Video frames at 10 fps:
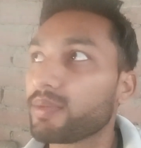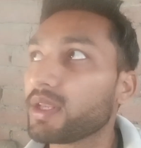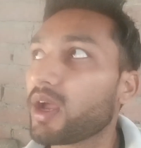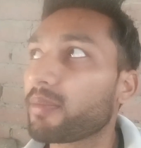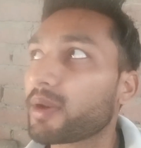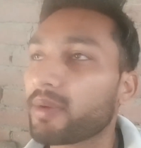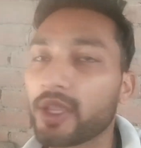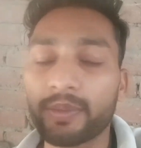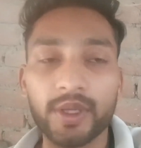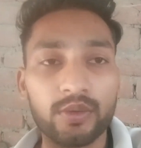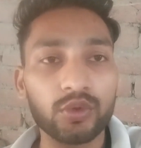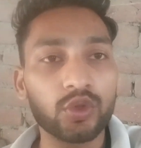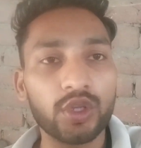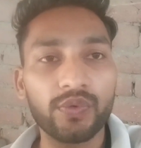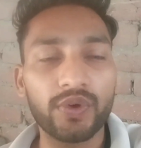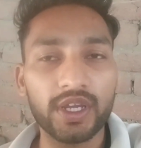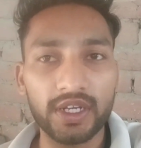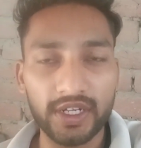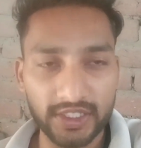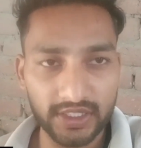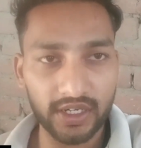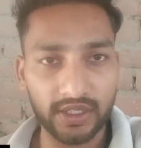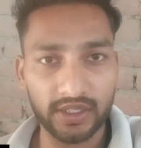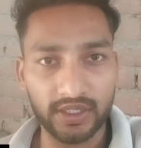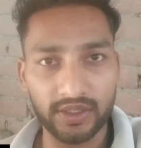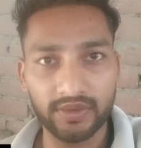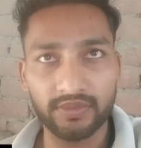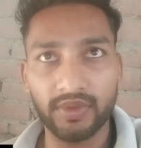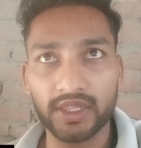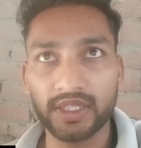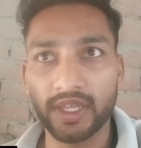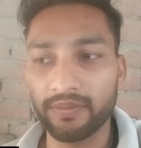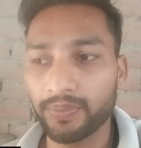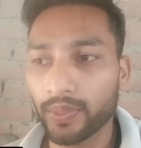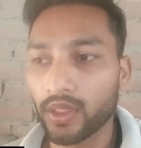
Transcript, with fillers: फिर आपने भाई अपने कबूतरों की फड़क लेना स्टार्ट कर दी मानते हैं